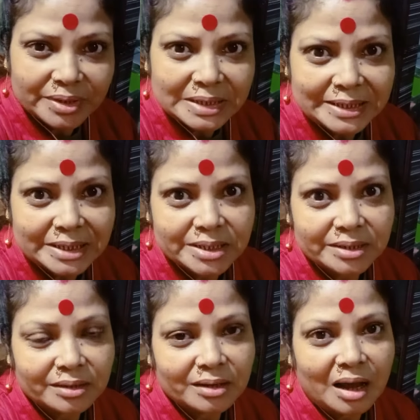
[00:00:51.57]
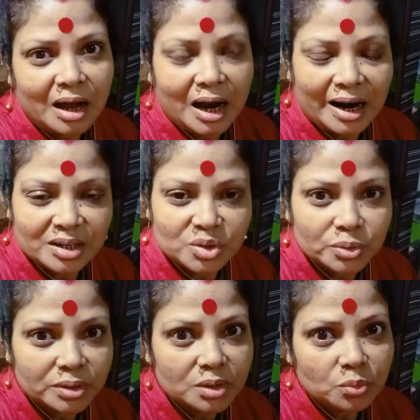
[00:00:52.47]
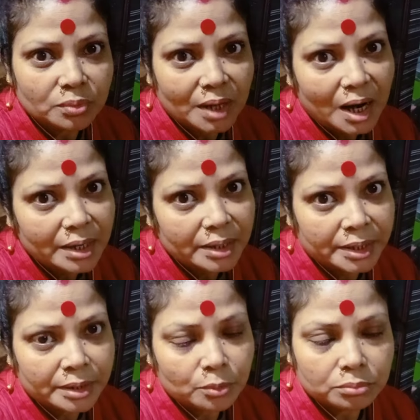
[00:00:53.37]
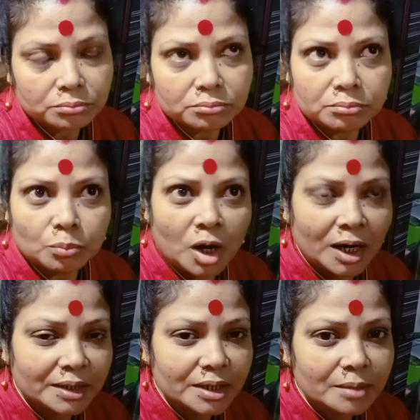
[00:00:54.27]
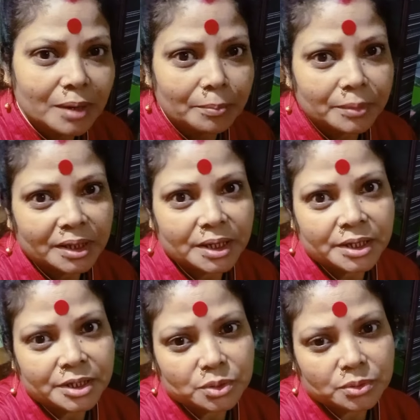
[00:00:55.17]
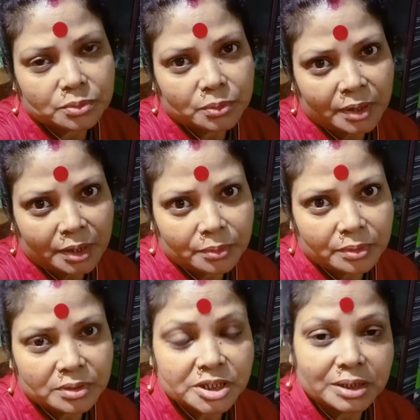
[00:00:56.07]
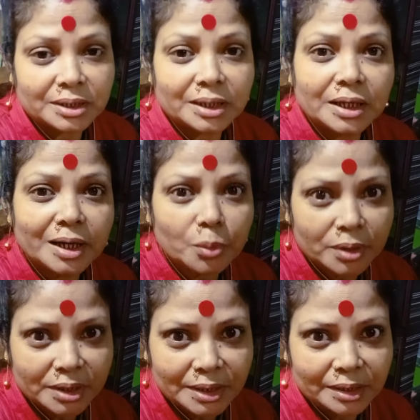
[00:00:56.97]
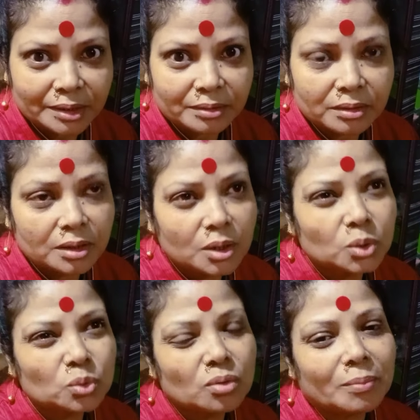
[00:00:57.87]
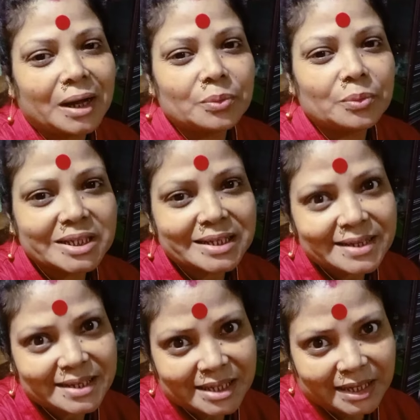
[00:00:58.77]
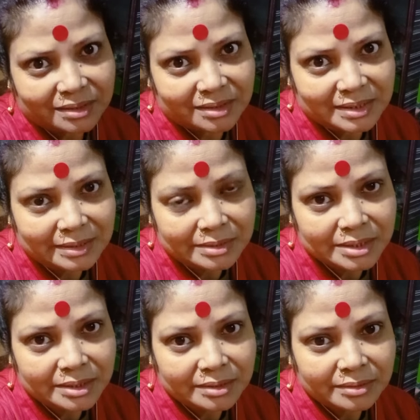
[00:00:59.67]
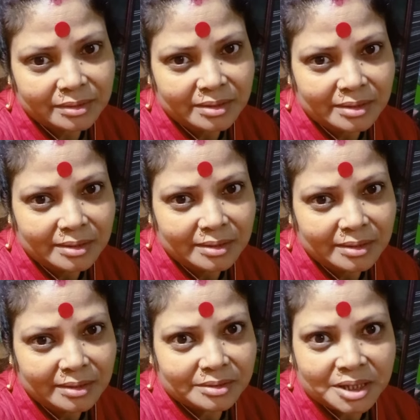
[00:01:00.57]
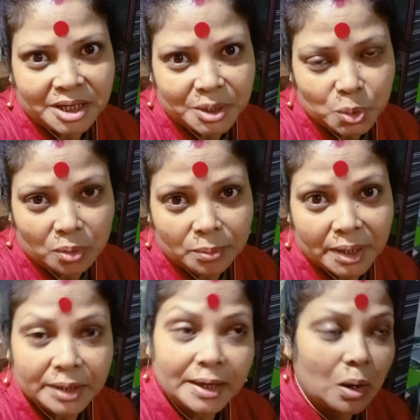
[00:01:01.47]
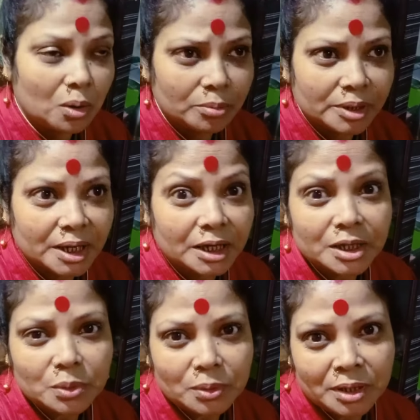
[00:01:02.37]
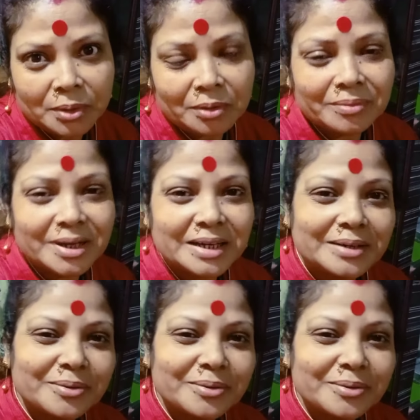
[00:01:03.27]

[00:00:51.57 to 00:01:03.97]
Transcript: ঠিক আছে আর যদি ওনার মহাদেব আপনাকে হিট করানোর চিন্তাধারা করে থাকেন তো মানুষের কি সাধ্য আছে হিট হবে না হবে না কি করলে হবে আর কি